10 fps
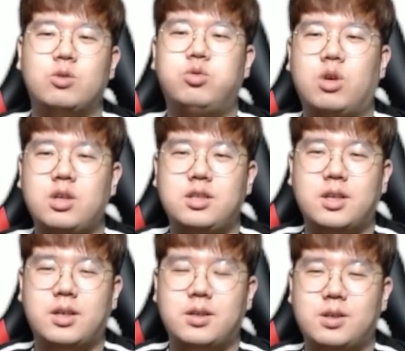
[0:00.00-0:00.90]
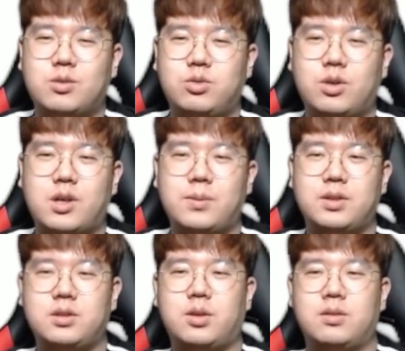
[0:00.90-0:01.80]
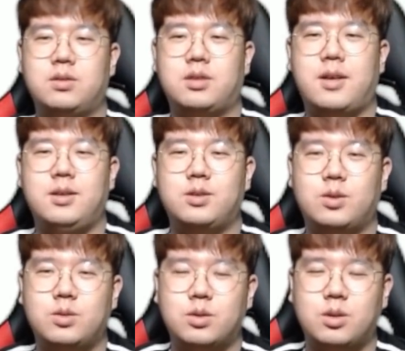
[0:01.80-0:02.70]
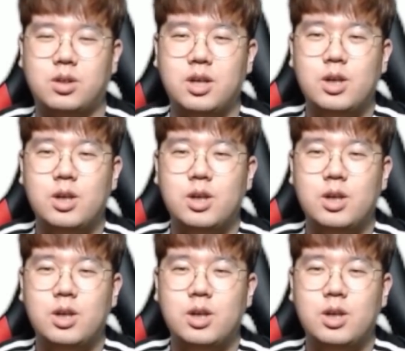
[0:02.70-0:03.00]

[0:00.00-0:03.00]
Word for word: 9월이잖아요 9월 하면 저는 개인적으로